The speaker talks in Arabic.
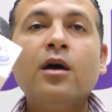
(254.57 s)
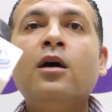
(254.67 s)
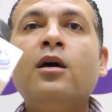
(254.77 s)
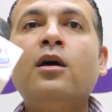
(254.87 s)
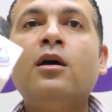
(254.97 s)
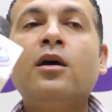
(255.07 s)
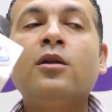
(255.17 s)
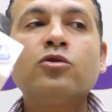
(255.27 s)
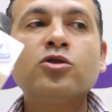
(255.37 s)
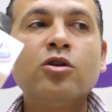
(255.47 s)
آه،
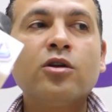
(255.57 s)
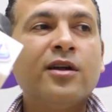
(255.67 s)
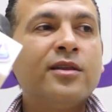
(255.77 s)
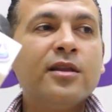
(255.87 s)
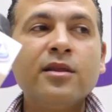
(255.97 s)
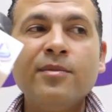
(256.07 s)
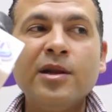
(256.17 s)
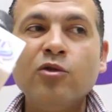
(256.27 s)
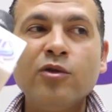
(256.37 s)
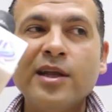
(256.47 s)
الوزاره ادتنا مليون